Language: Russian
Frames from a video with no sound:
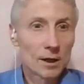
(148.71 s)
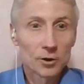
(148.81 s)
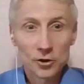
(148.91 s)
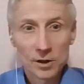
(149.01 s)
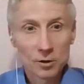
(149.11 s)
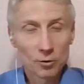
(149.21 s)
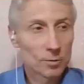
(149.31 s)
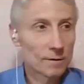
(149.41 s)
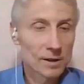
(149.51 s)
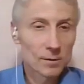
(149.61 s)
Жизнь дает
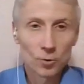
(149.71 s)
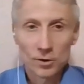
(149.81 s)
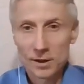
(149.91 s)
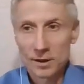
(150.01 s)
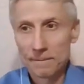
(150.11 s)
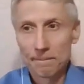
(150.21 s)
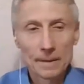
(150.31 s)
мне возможность